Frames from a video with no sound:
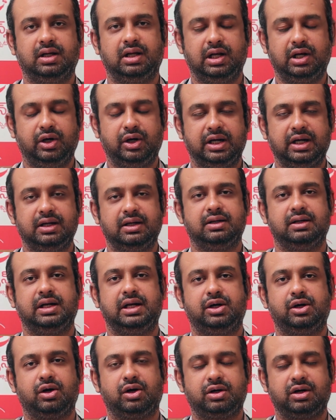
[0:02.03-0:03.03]
హలో అండి
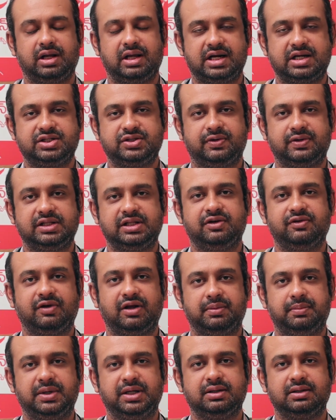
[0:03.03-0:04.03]
నేను డాక్టర్ హర్షవర్ధన్
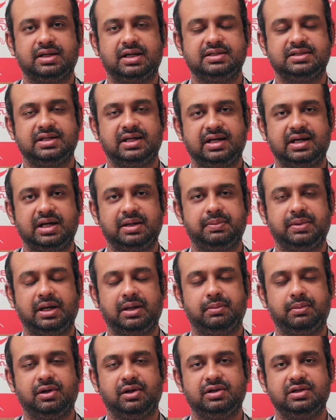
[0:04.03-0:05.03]
వర్మ కన్సల్టెంట్
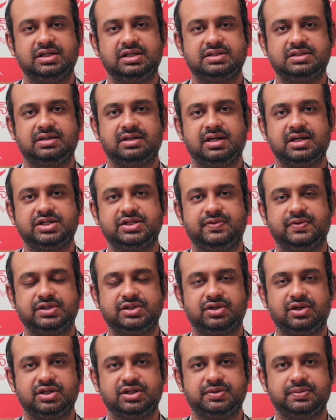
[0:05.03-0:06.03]
పల్మనాలజిస్ట్
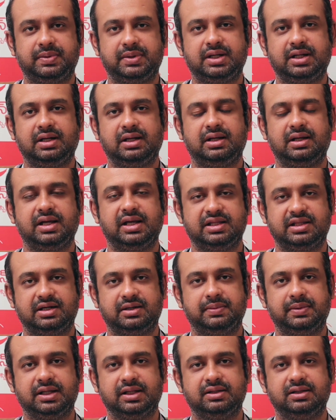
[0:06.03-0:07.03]
అశ్వన్స్ హాస్పిటల్
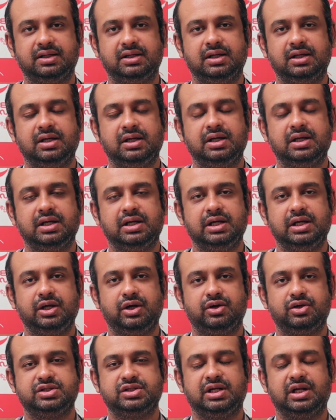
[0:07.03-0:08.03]
హైదరాబాద్
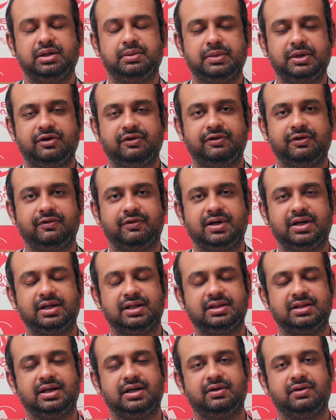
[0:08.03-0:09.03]
ఈరోజు నేను మీకు
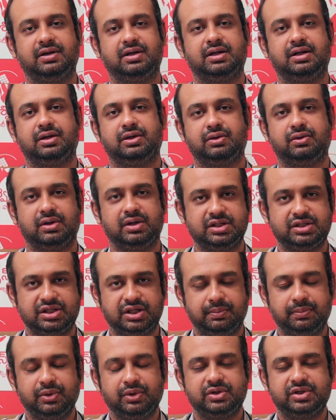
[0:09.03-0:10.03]
వివరణ ఇద్దామని అనుకున్న
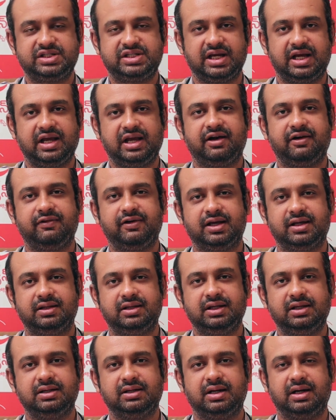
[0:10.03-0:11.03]
జబ్బు క్షయ
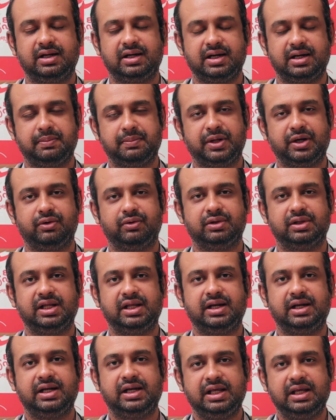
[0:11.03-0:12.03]
వ్యాధి అంటే మనం
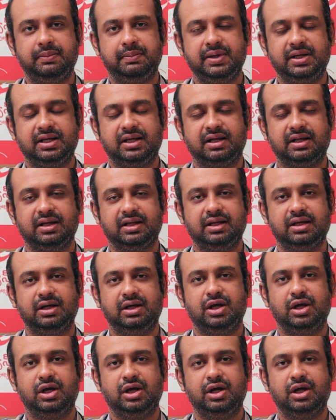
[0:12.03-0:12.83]
దీన్ని టీబీ కానీ